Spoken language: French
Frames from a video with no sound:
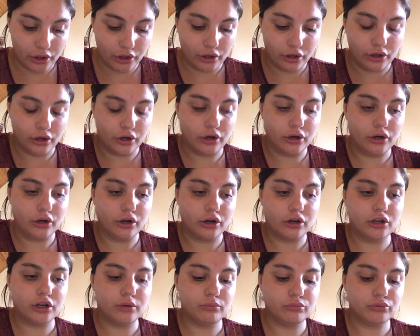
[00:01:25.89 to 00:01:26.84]

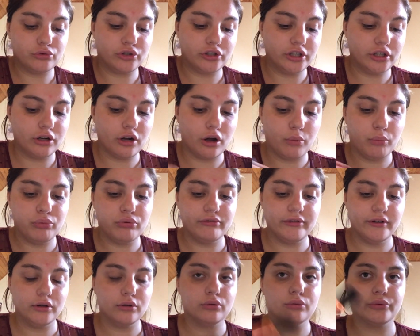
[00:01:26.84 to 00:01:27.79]
Euh, comme Gilor
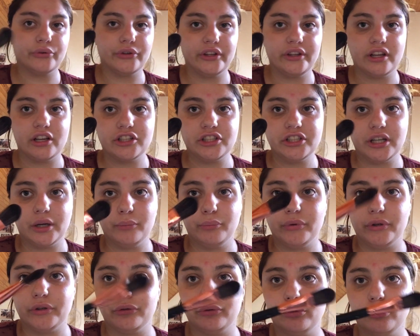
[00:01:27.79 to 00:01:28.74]
pouvait le conseiller d'acheter un
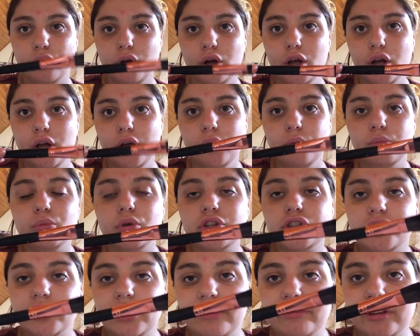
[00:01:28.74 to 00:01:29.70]
pinceau,
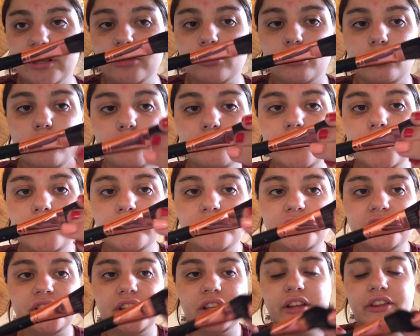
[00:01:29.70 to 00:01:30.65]
moi j'en avais un dans le même
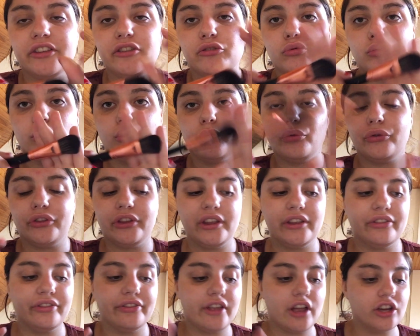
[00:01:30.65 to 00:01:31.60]
style qui nous
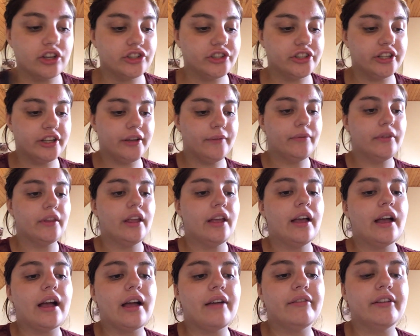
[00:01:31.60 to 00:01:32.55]
conseillait d'acheter
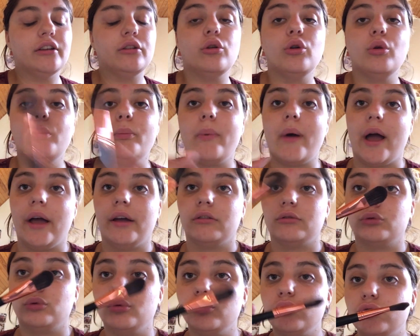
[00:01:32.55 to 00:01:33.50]
avec le
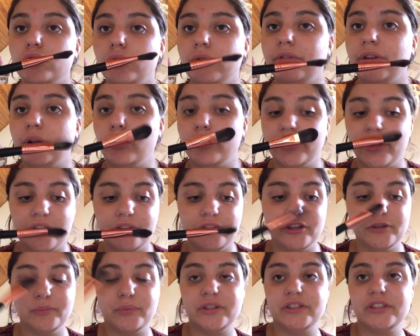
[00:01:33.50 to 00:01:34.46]
pack. Donc je vais le
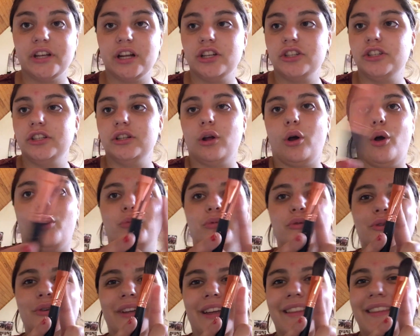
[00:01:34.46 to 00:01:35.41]
garder spécial Gilor. En
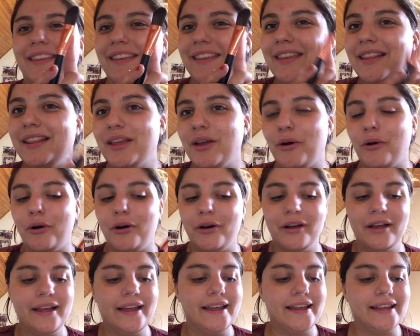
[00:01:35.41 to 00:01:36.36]
plus regardez, il est
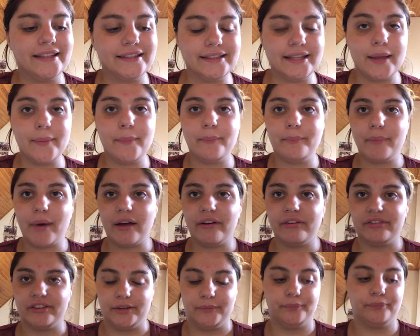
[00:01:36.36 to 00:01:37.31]
or, c'est
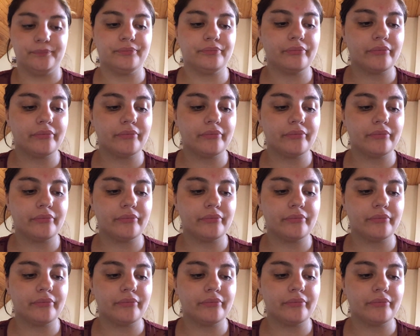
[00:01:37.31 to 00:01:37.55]
parfait.